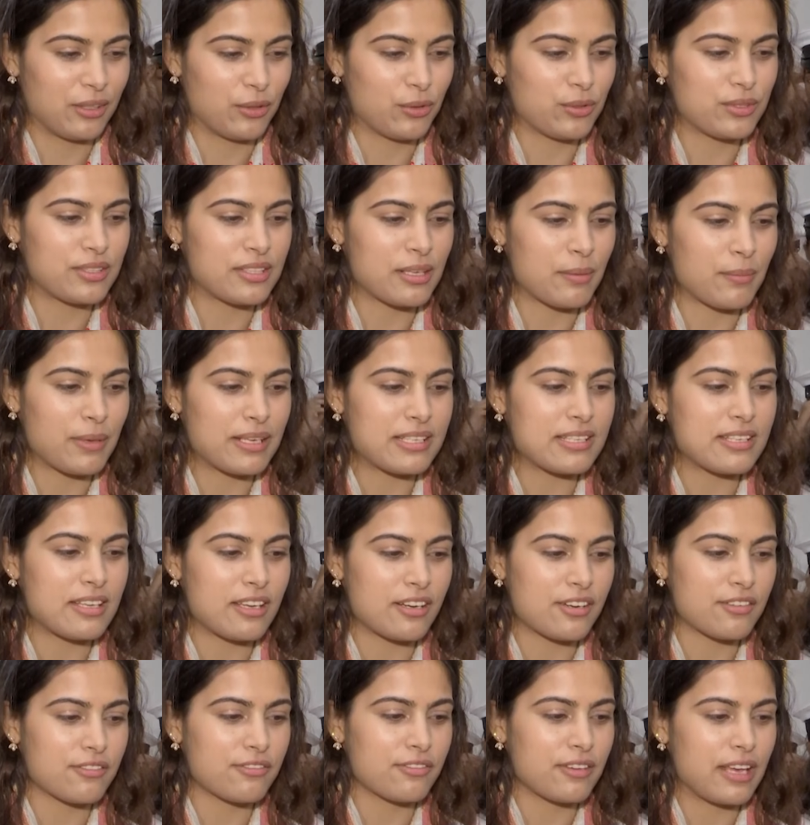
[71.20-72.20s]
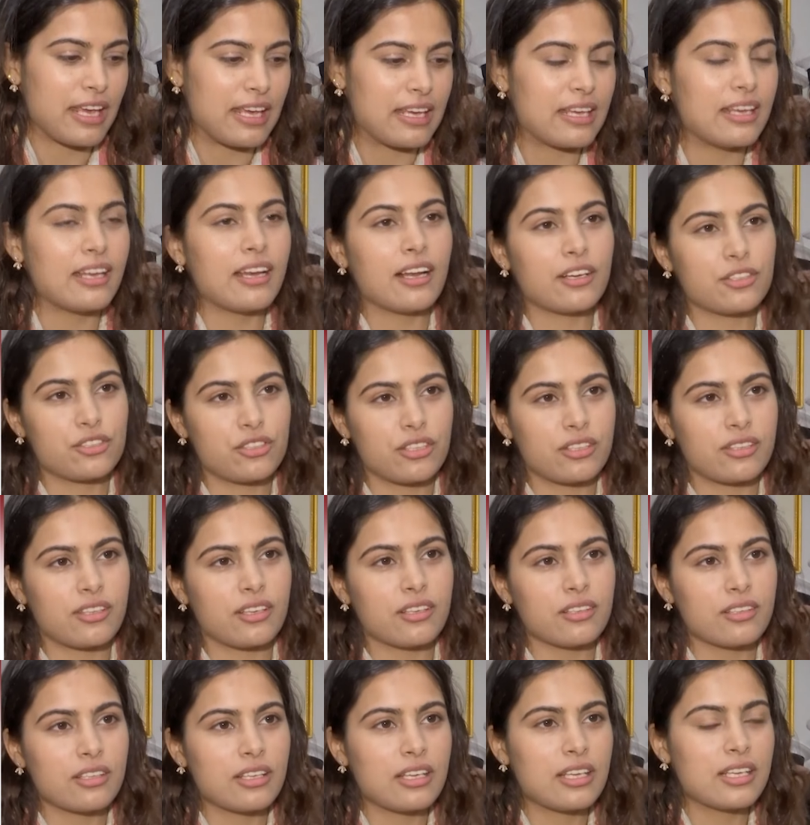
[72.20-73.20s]
उस समय सिर्फ एक ही लक्ष्य
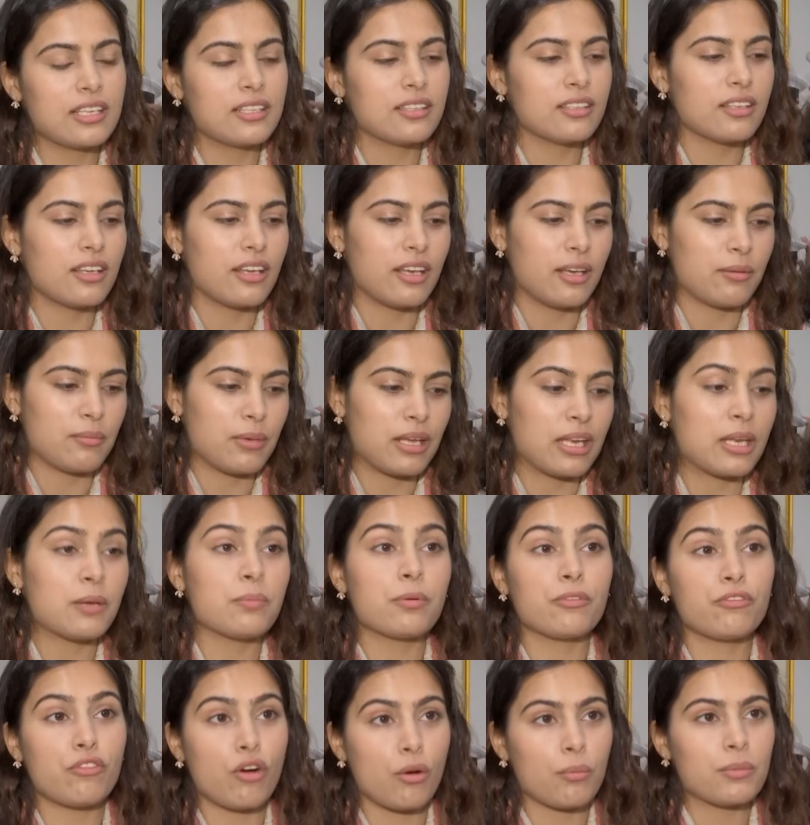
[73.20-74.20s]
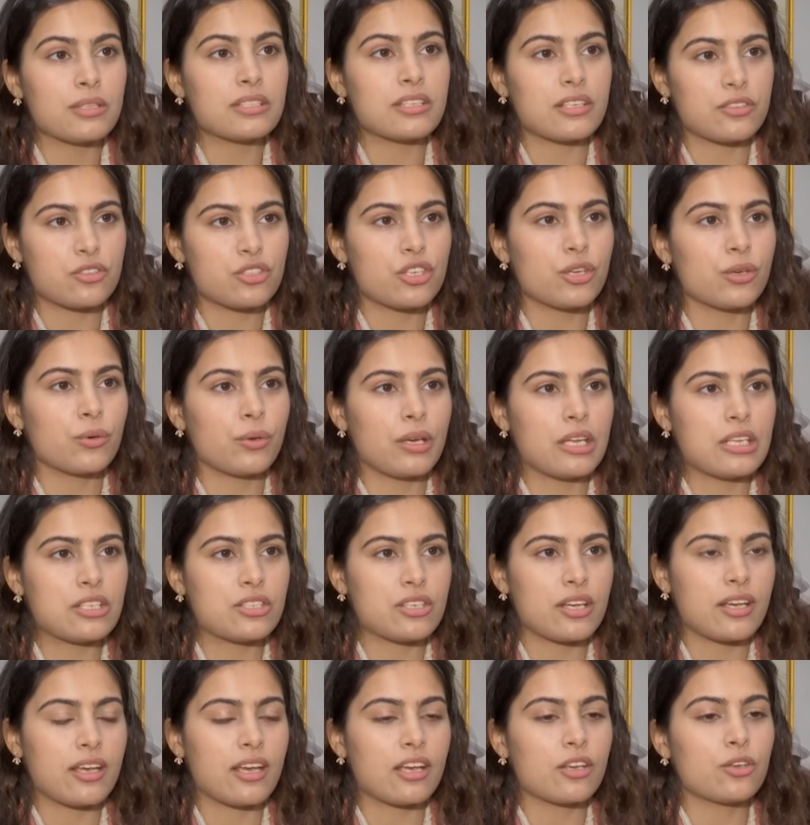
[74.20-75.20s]
था कि मेरी परफॉर्मेंस अच्छी होनी
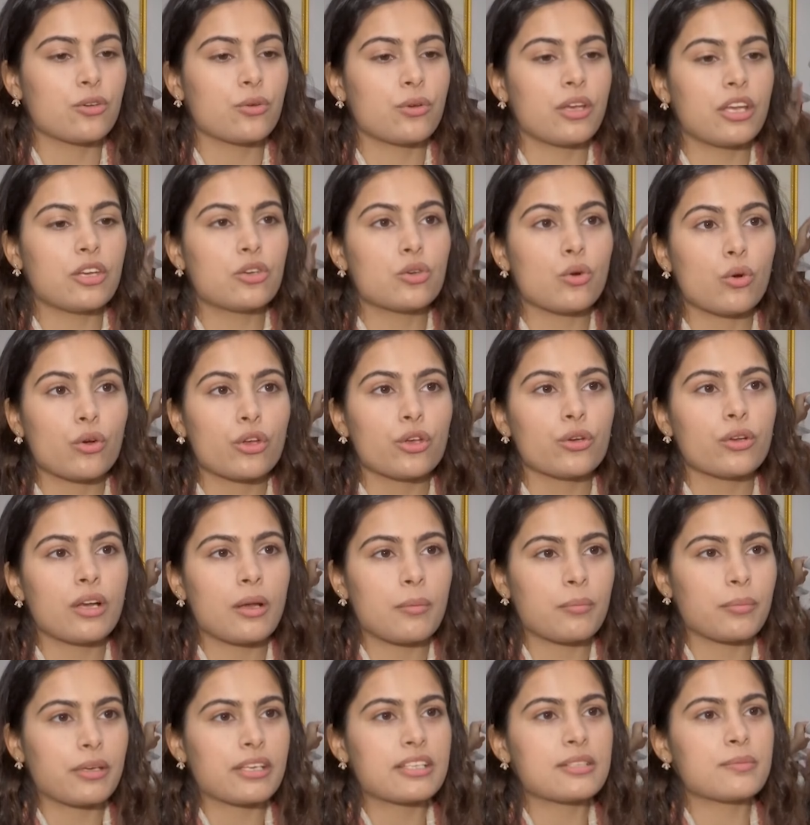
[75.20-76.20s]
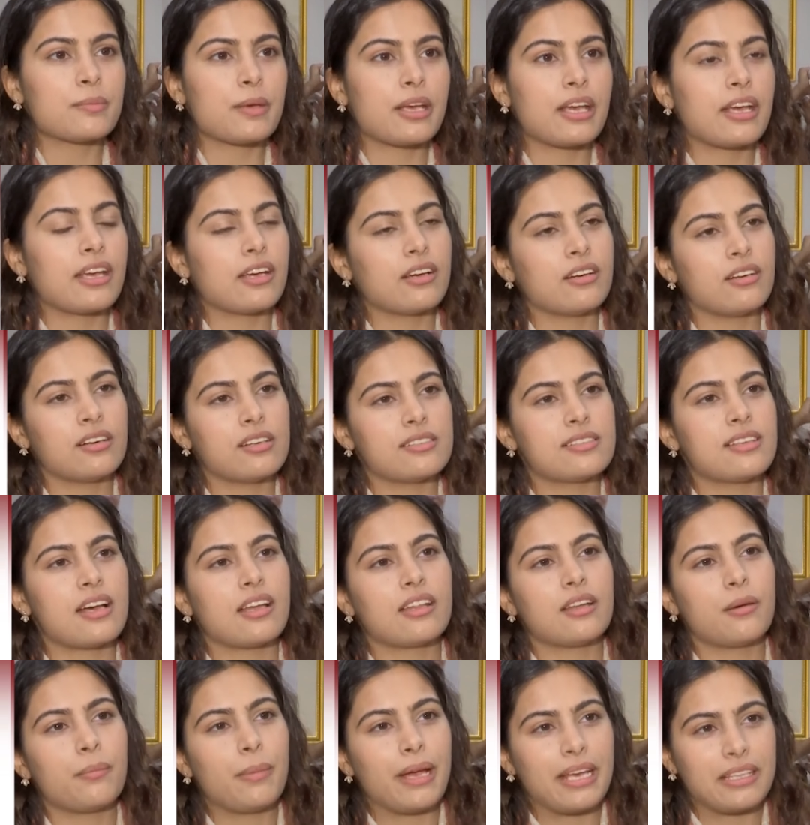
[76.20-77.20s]
चाहिए क्योंकि टोक्यो ओलंपिक्स में
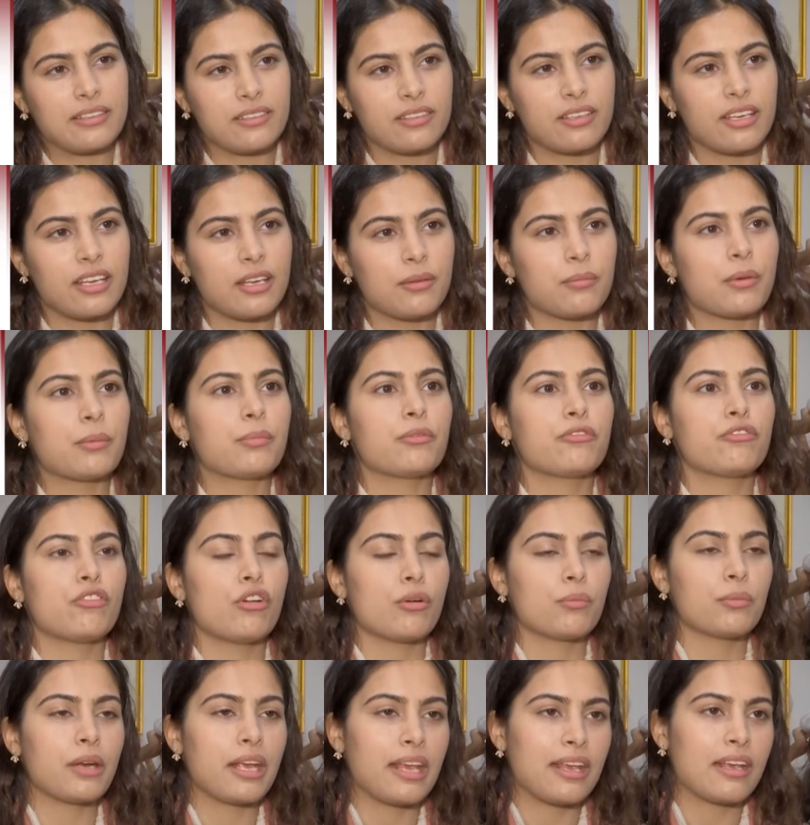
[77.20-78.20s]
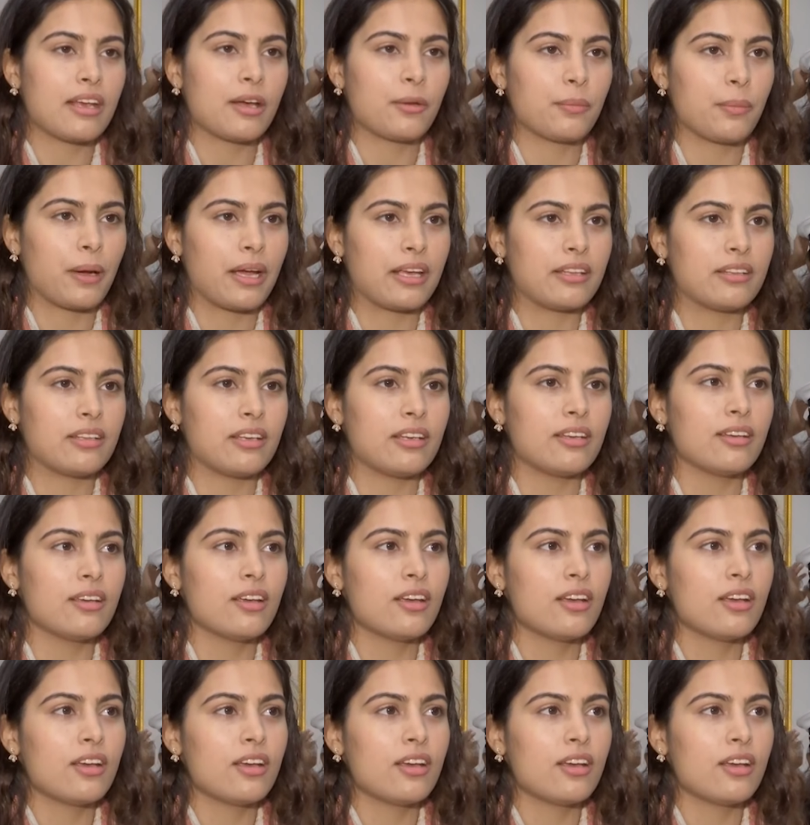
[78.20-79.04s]
ज़्यादा बेहतरीन मैं परफॉर्म नहीं कर पाई थी